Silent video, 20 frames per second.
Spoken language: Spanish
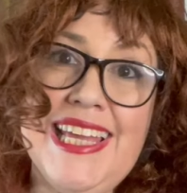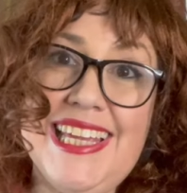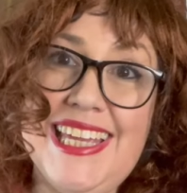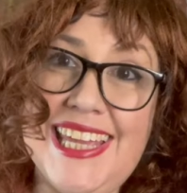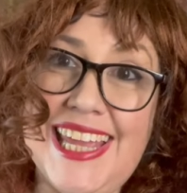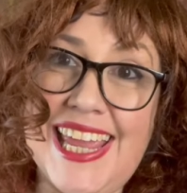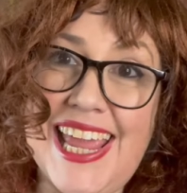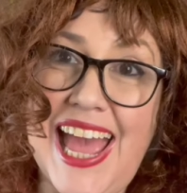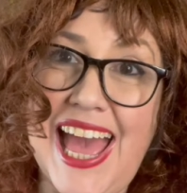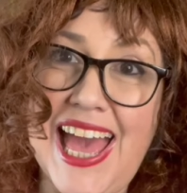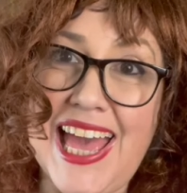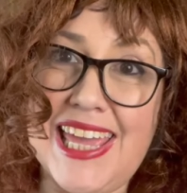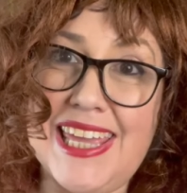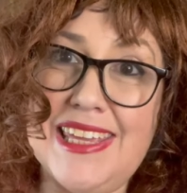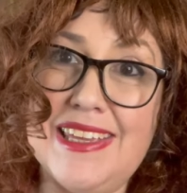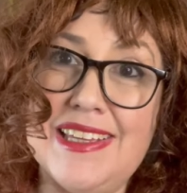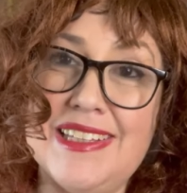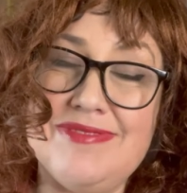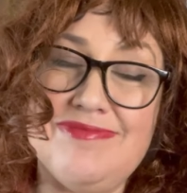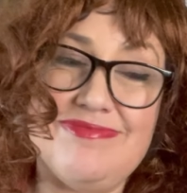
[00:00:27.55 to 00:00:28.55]
Y
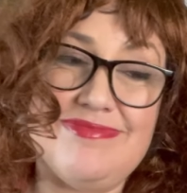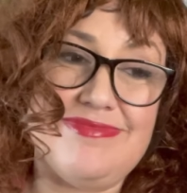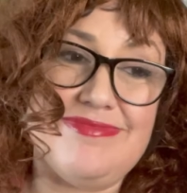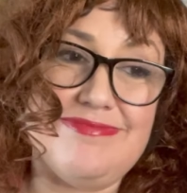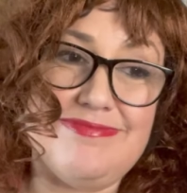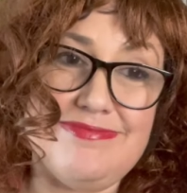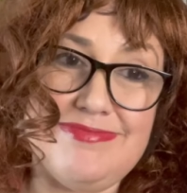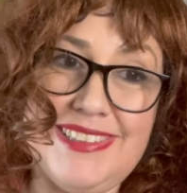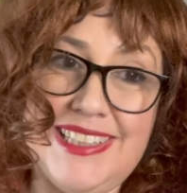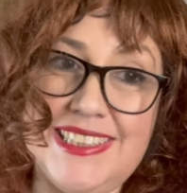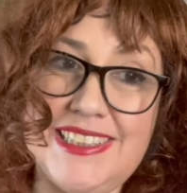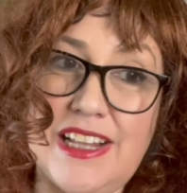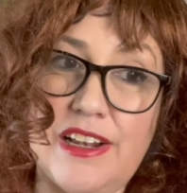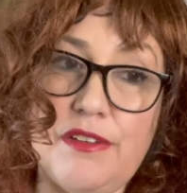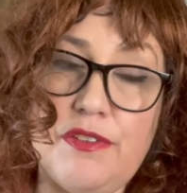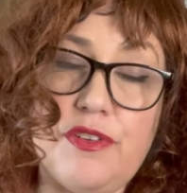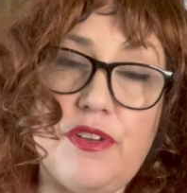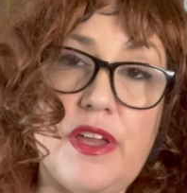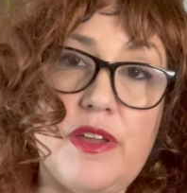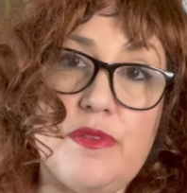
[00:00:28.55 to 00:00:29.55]
hay mm,
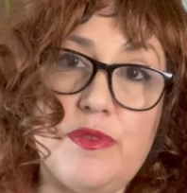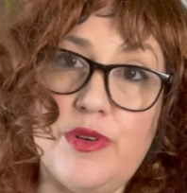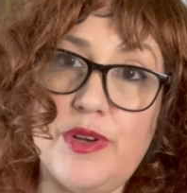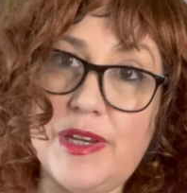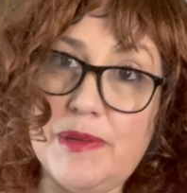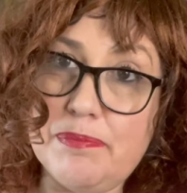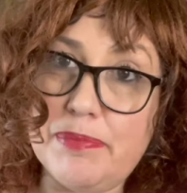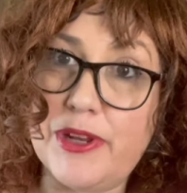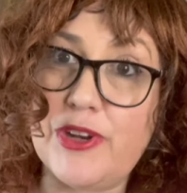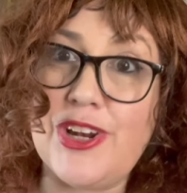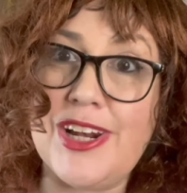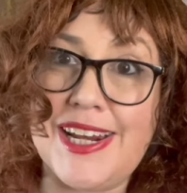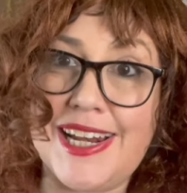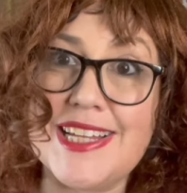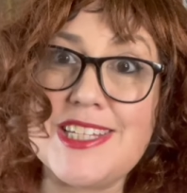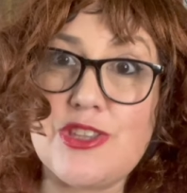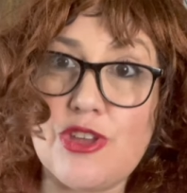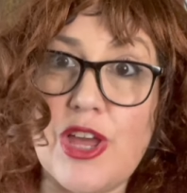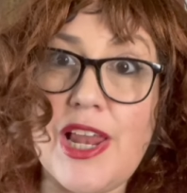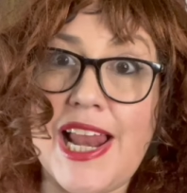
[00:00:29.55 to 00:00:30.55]
Little Favorite, pero el
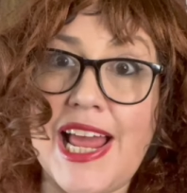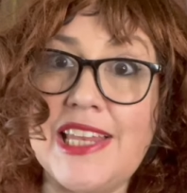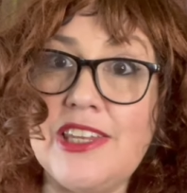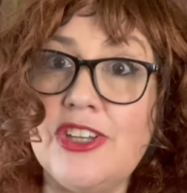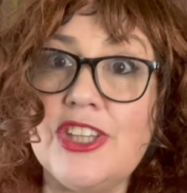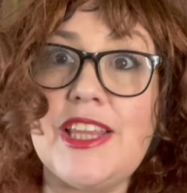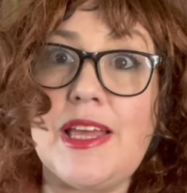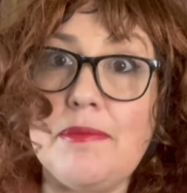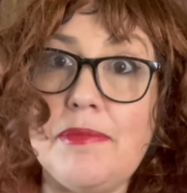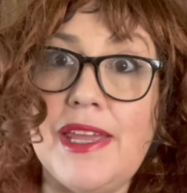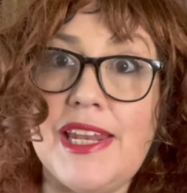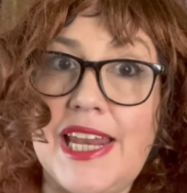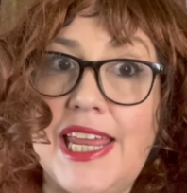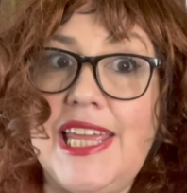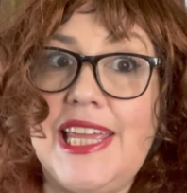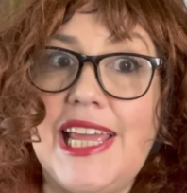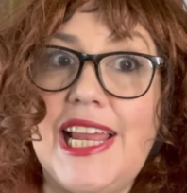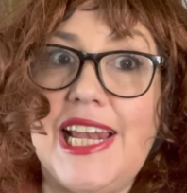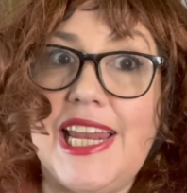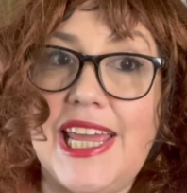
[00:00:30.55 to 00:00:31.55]
resto del año también
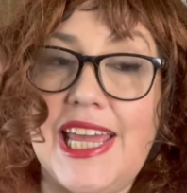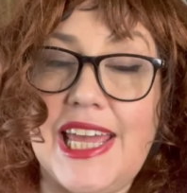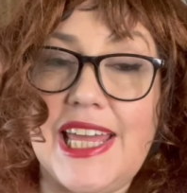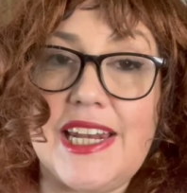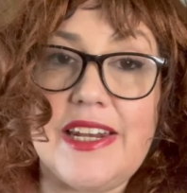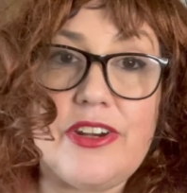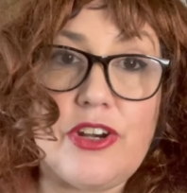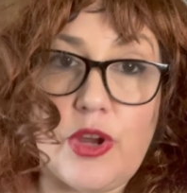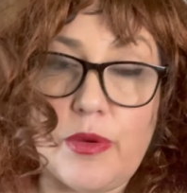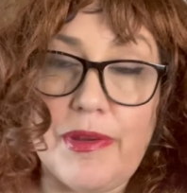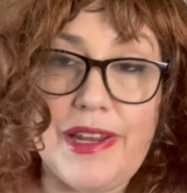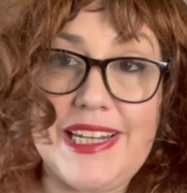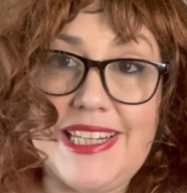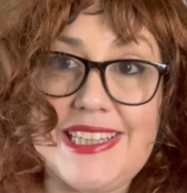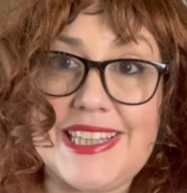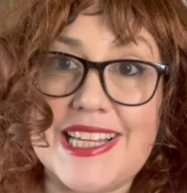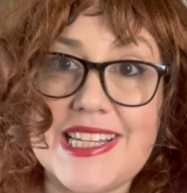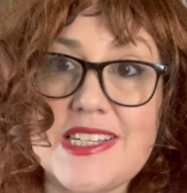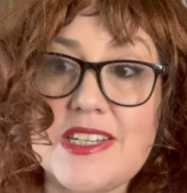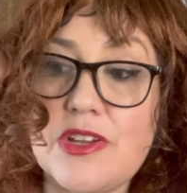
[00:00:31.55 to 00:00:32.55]
hay que leer
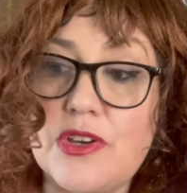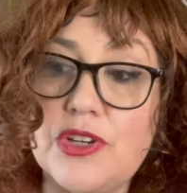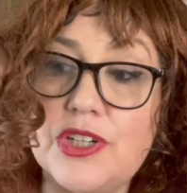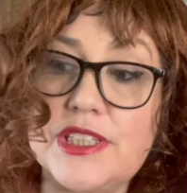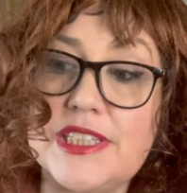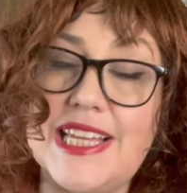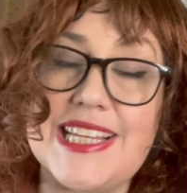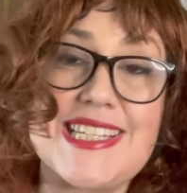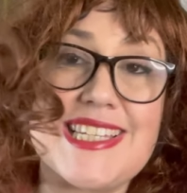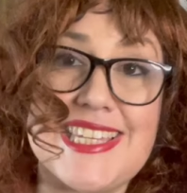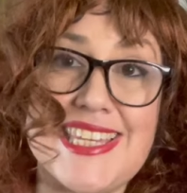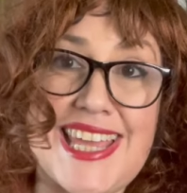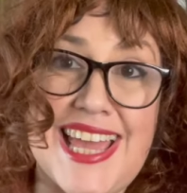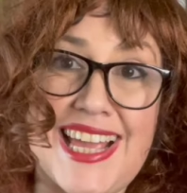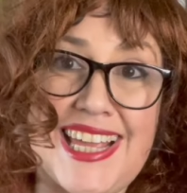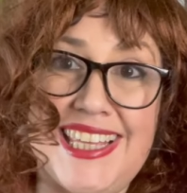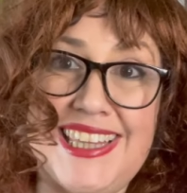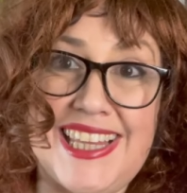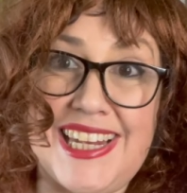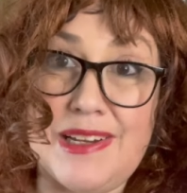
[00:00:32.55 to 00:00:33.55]
novelitas cortas. Y
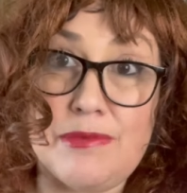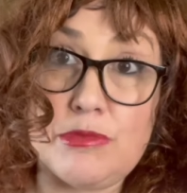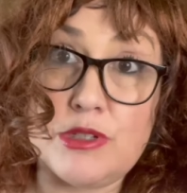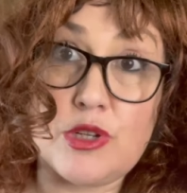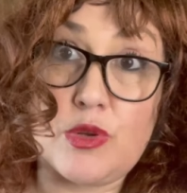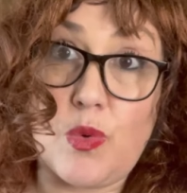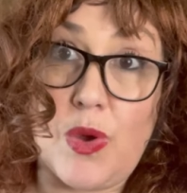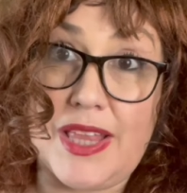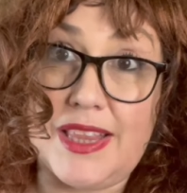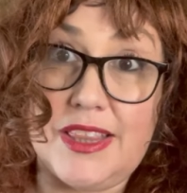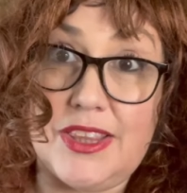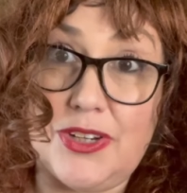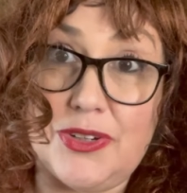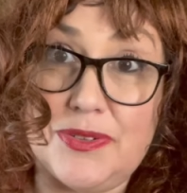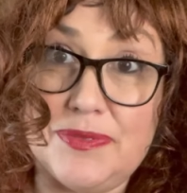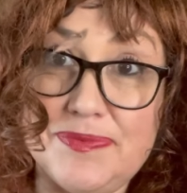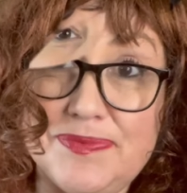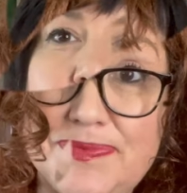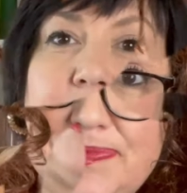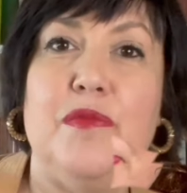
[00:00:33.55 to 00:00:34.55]
aquí tenemos
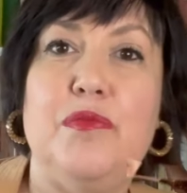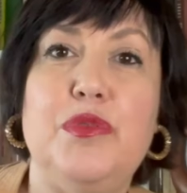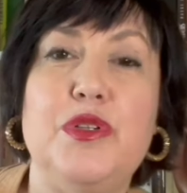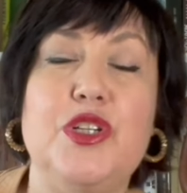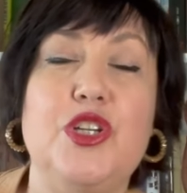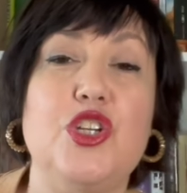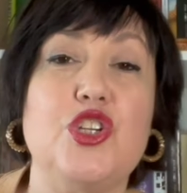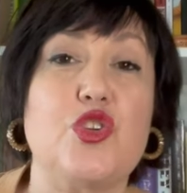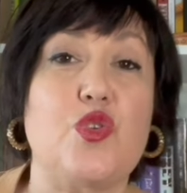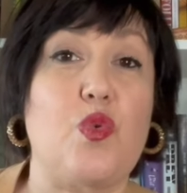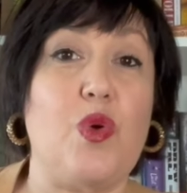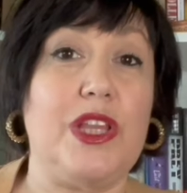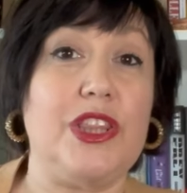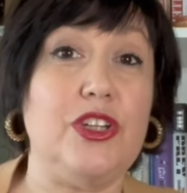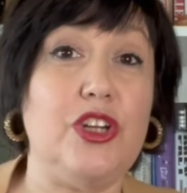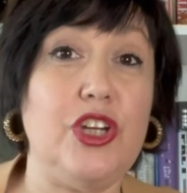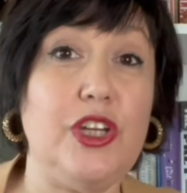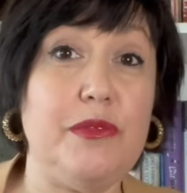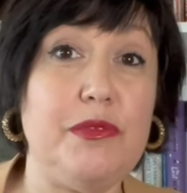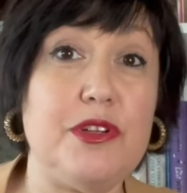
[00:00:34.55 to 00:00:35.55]
cuatro. Pues los
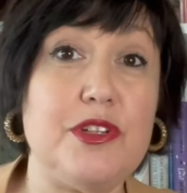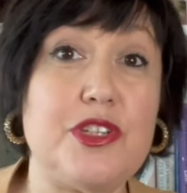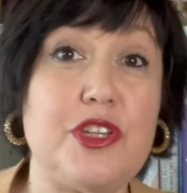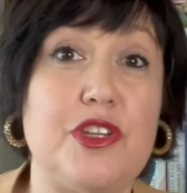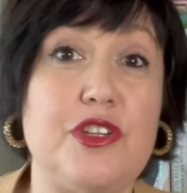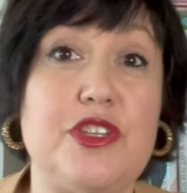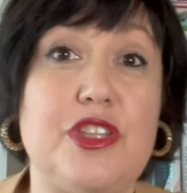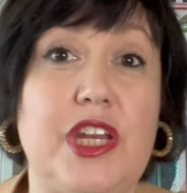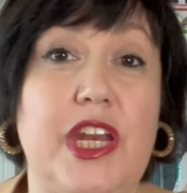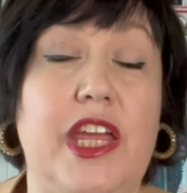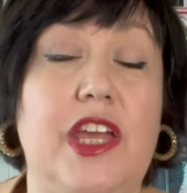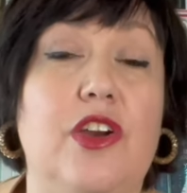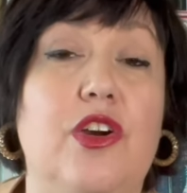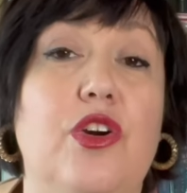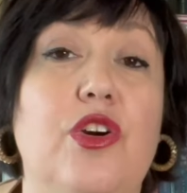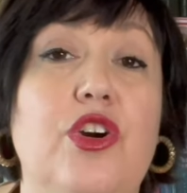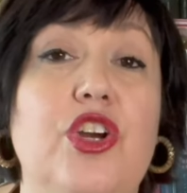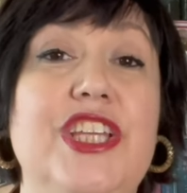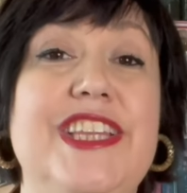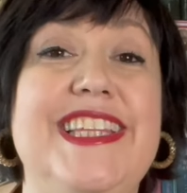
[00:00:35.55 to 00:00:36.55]
cuatro libros que os
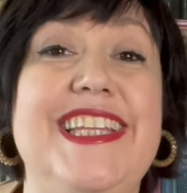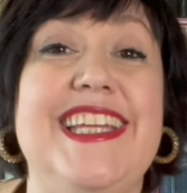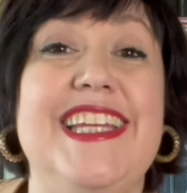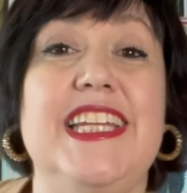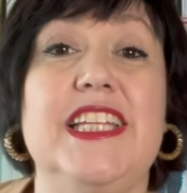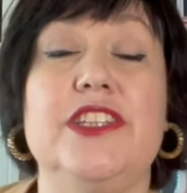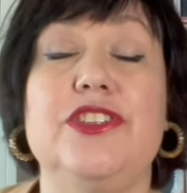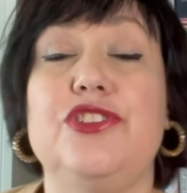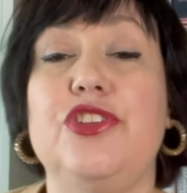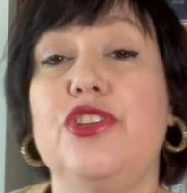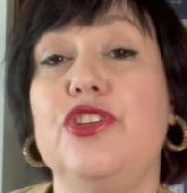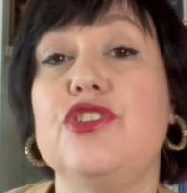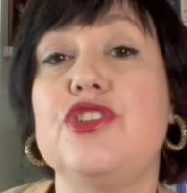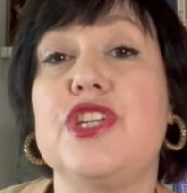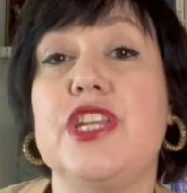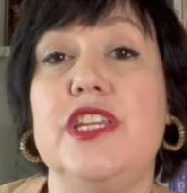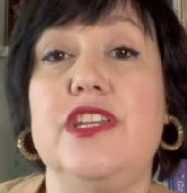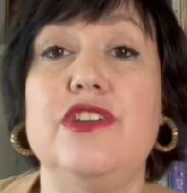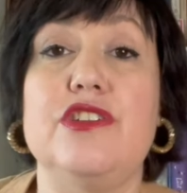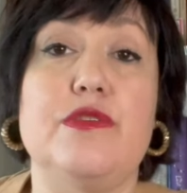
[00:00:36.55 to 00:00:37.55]
traigo hoy tienen
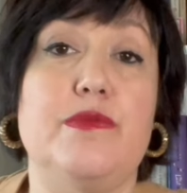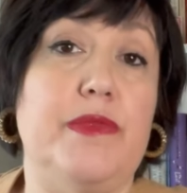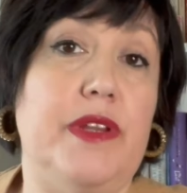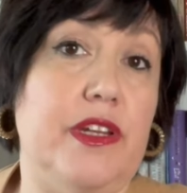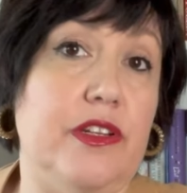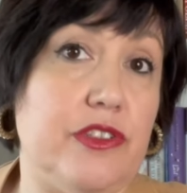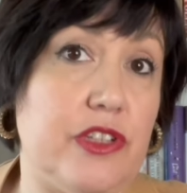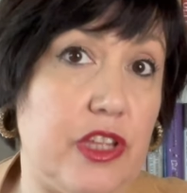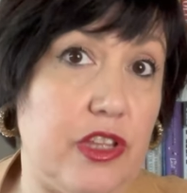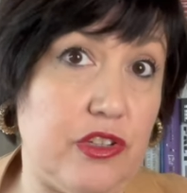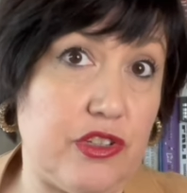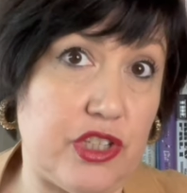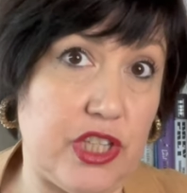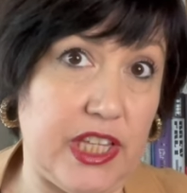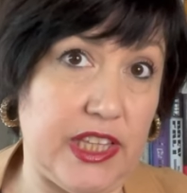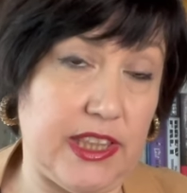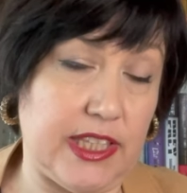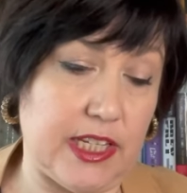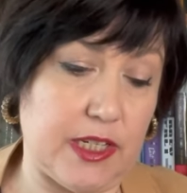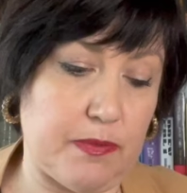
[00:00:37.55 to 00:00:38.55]
todos ellos menos de
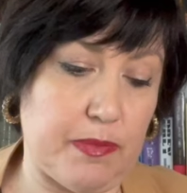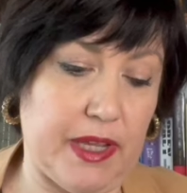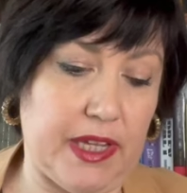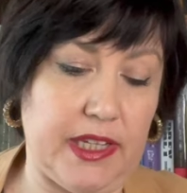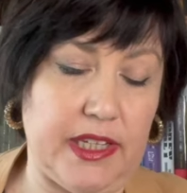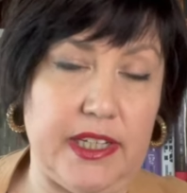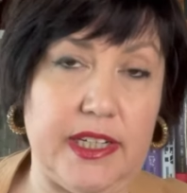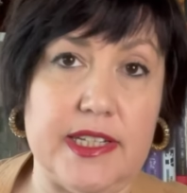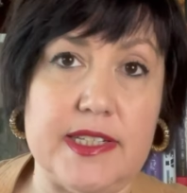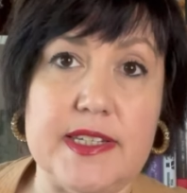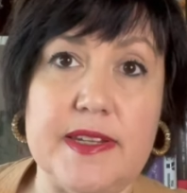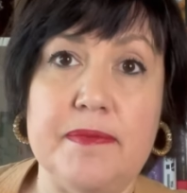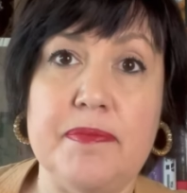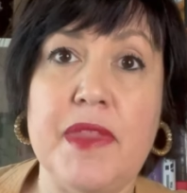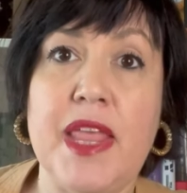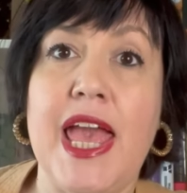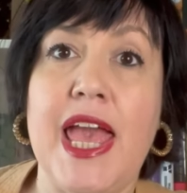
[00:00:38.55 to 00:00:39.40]
200 páginas.